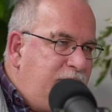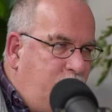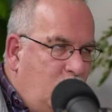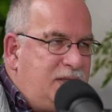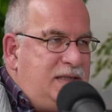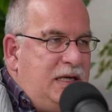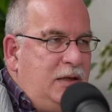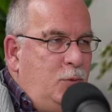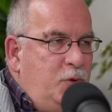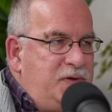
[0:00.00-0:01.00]

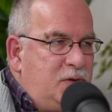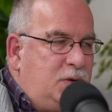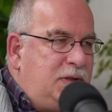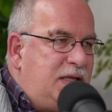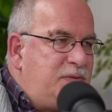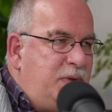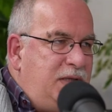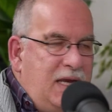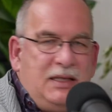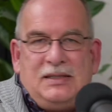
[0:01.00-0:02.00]
vorziehen muss oder dass
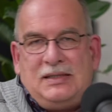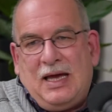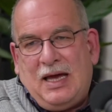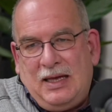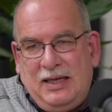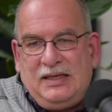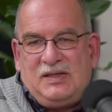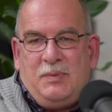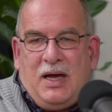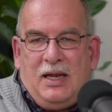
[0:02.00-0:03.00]
man jedes Jahr
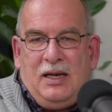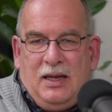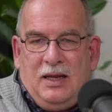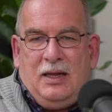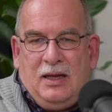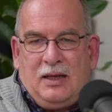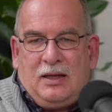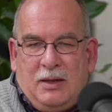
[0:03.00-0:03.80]
x-mal äh,